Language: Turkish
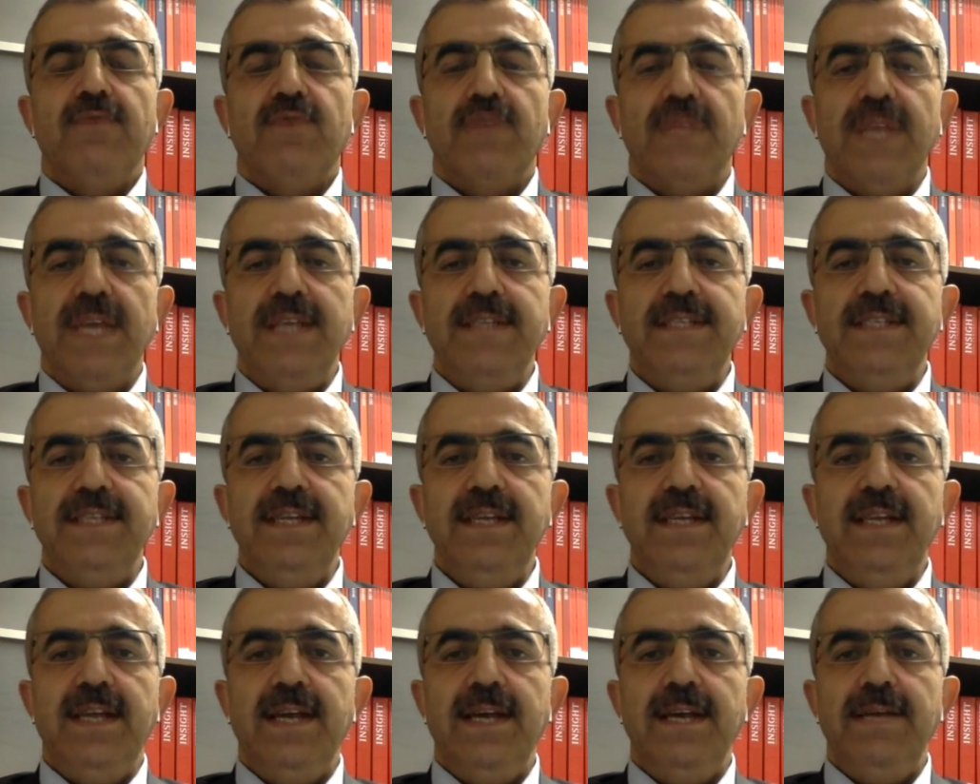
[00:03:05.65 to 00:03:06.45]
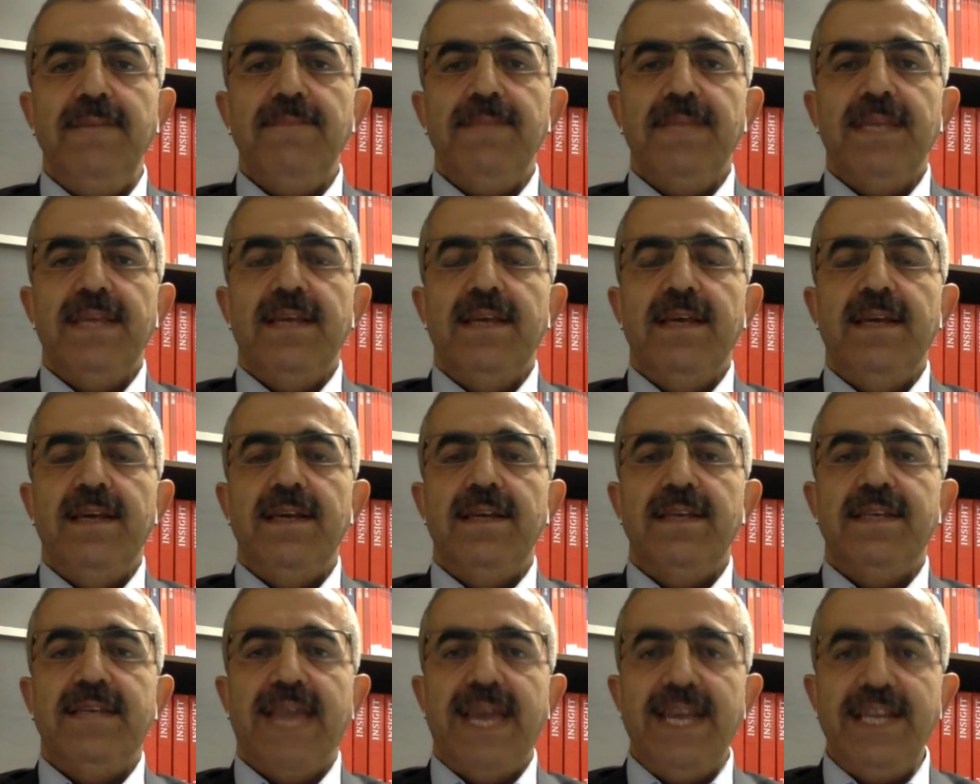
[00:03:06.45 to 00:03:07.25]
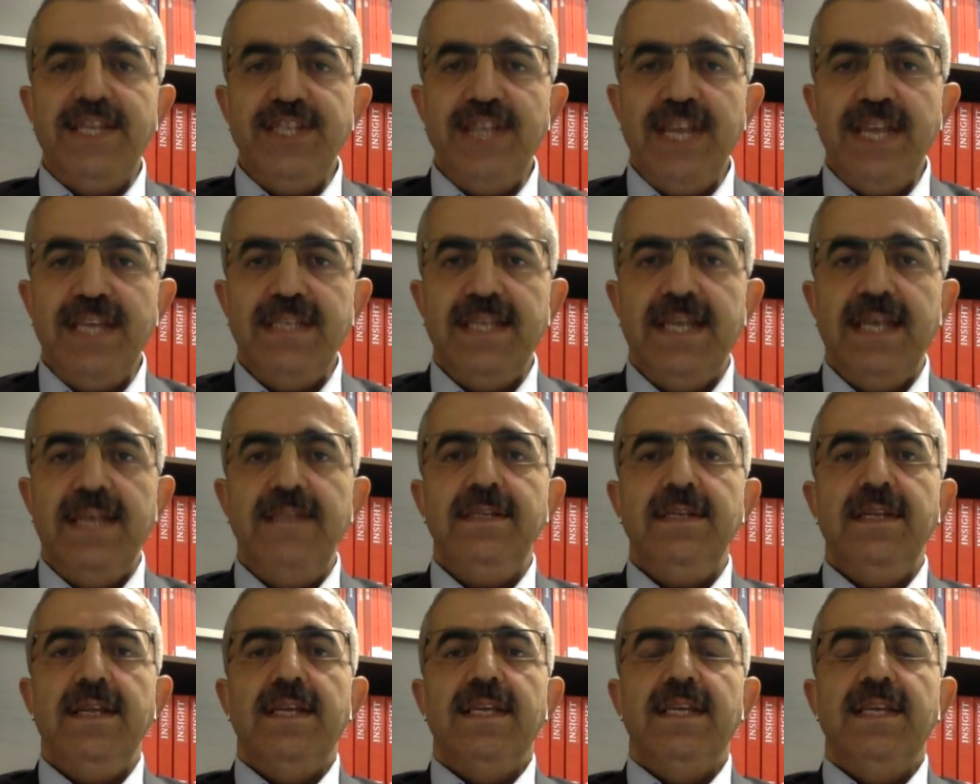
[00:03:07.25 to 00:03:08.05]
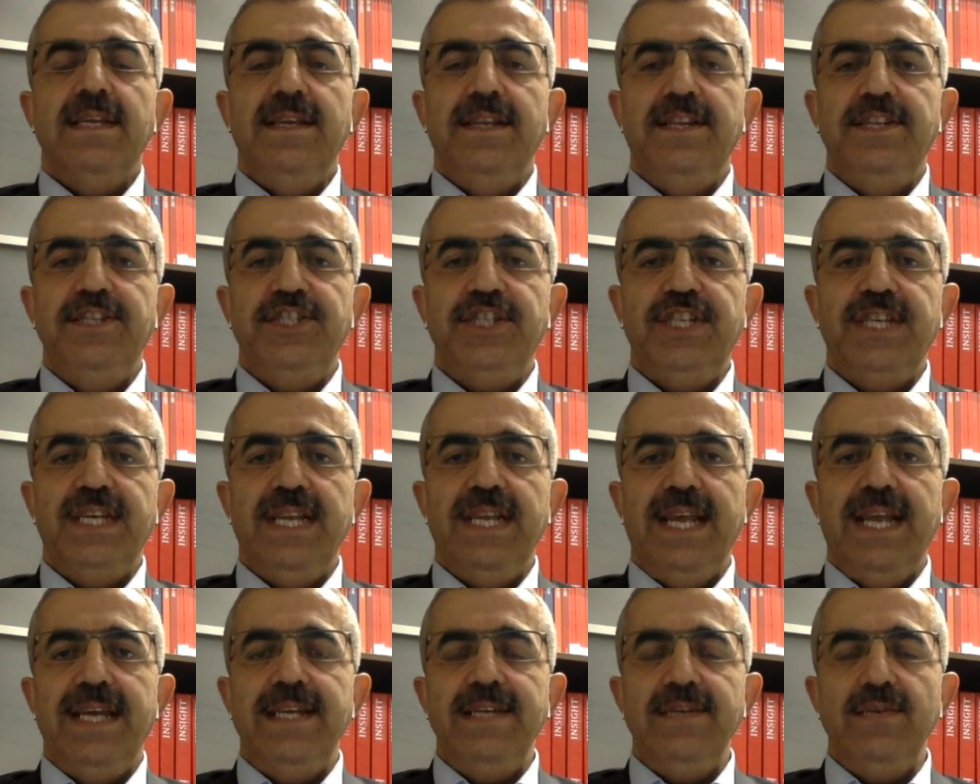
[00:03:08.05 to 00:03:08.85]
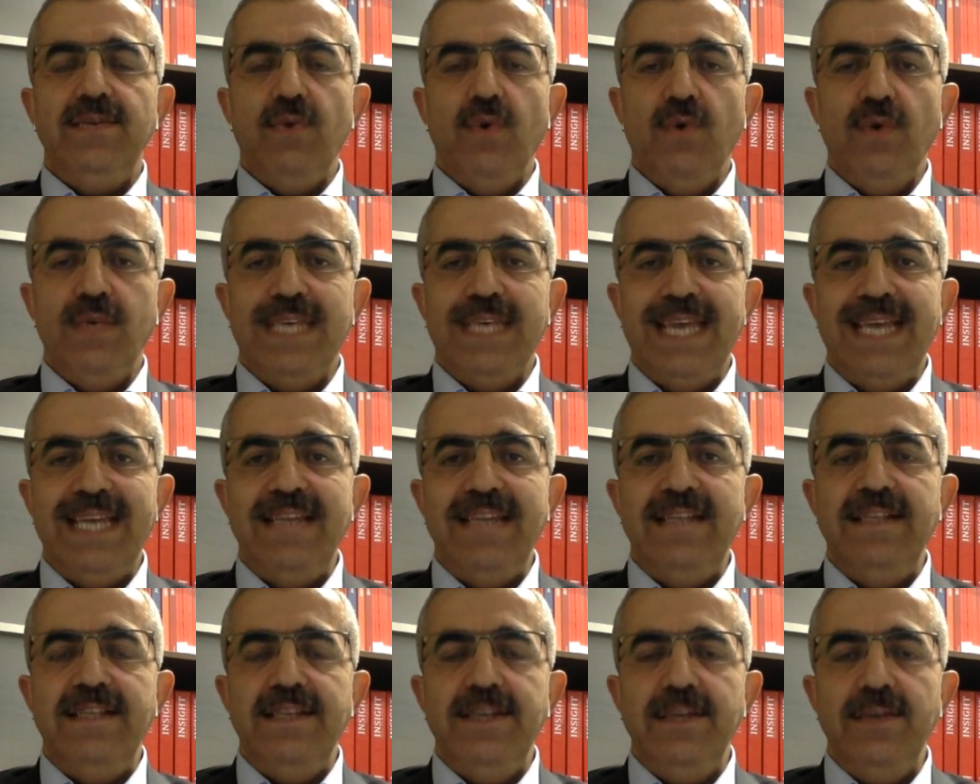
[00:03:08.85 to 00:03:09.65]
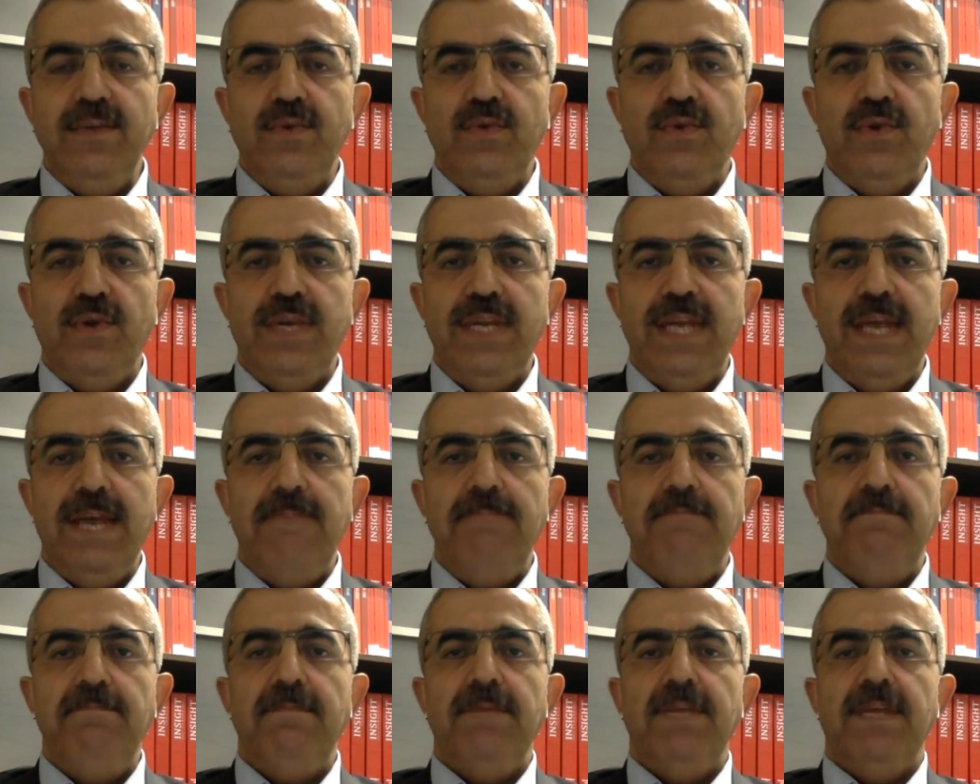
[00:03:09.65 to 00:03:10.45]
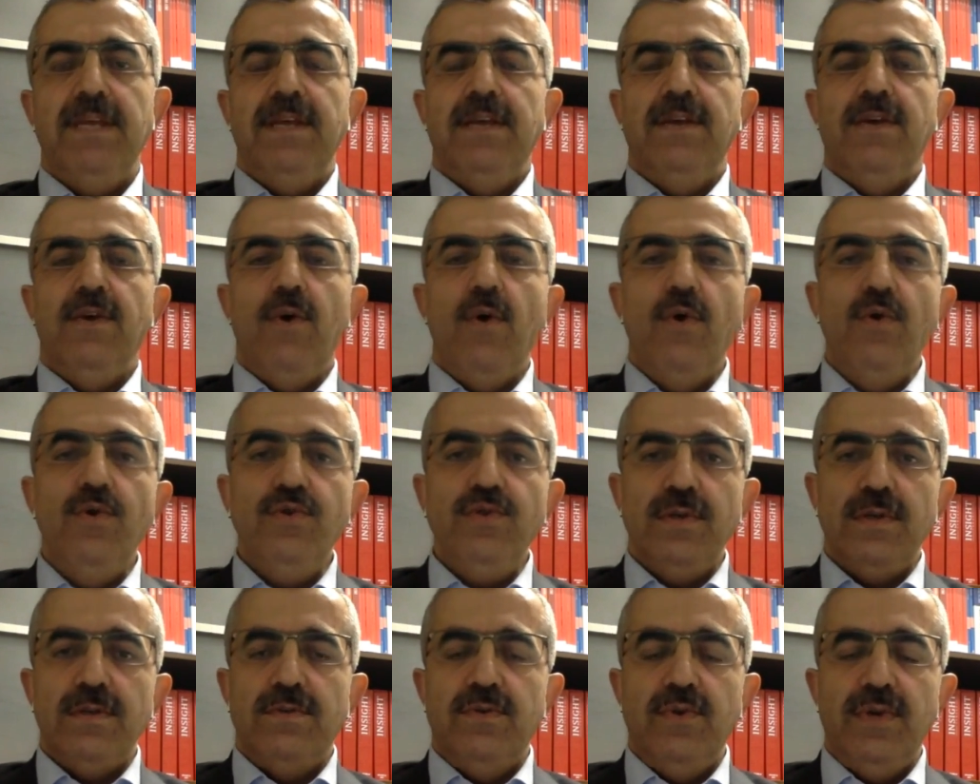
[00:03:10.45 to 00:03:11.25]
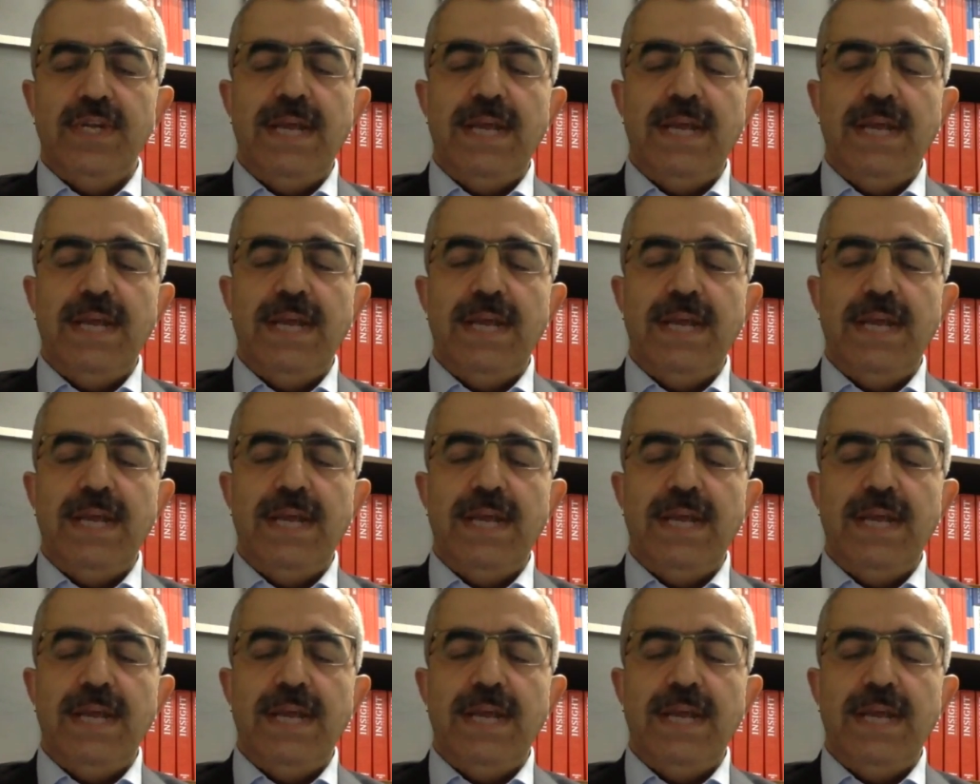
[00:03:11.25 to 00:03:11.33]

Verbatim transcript: Dolayısıyla e, gerçekten ilişkilerin o gerildiği dönem ön,